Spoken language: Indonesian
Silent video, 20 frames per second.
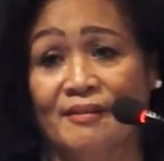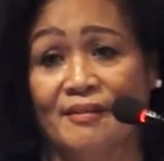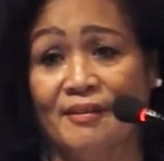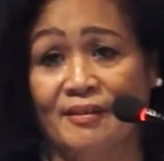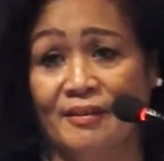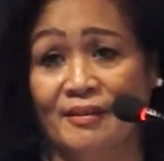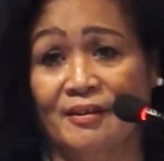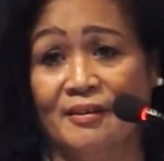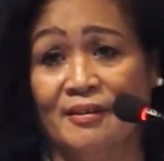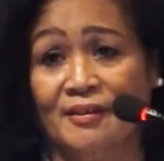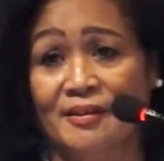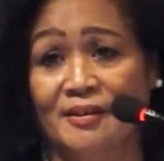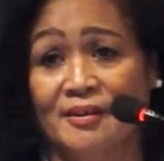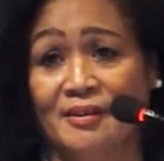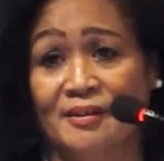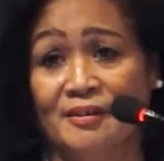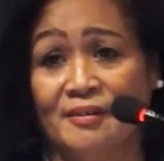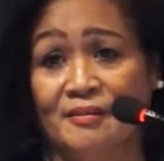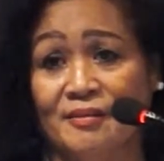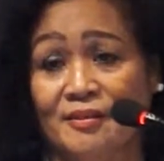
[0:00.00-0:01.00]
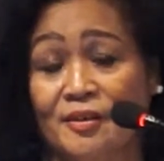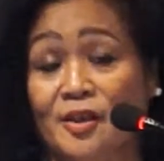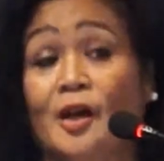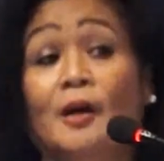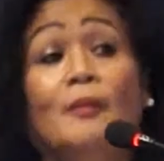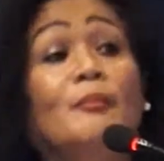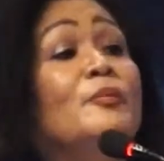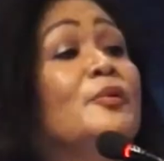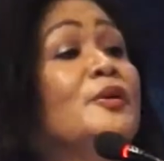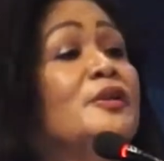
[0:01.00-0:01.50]
ya
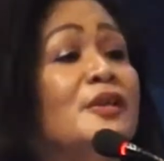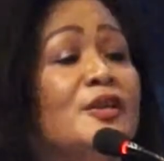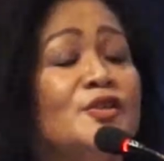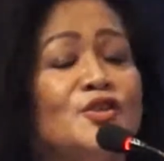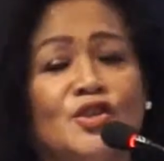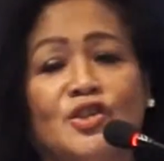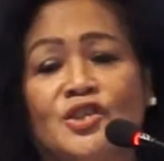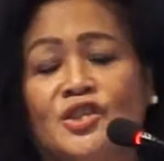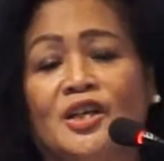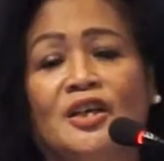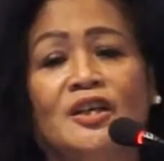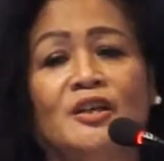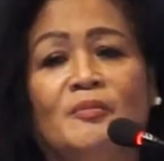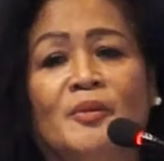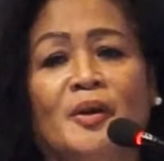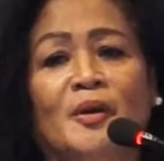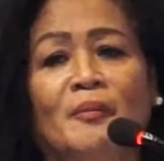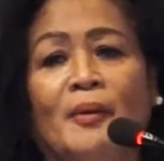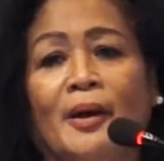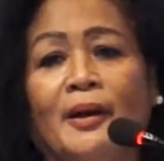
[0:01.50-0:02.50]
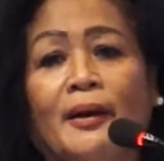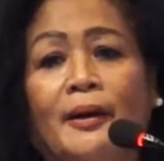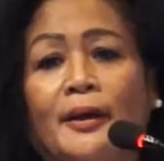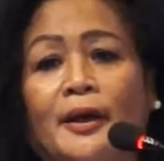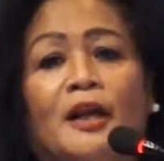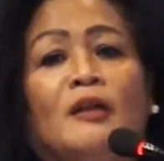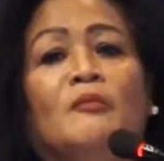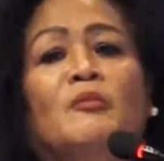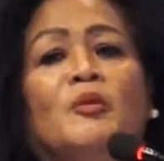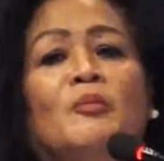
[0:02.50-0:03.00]
dia bisa searching di mana-mana
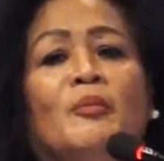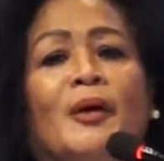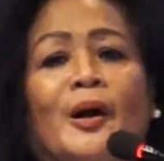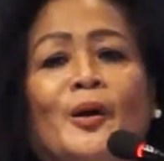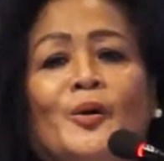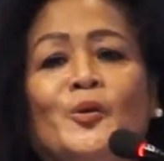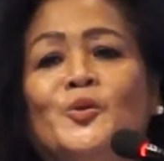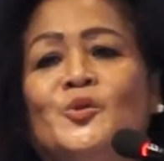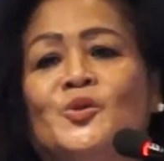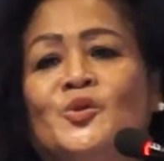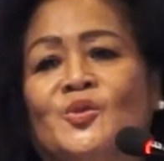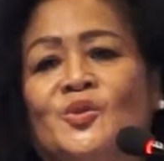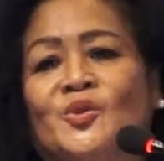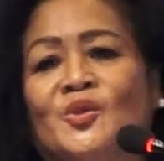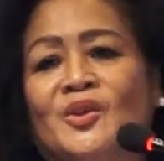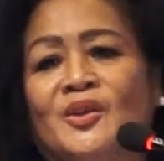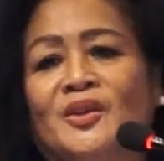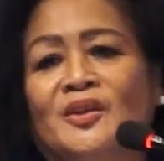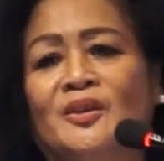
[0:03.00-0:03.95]
yang lebih bagus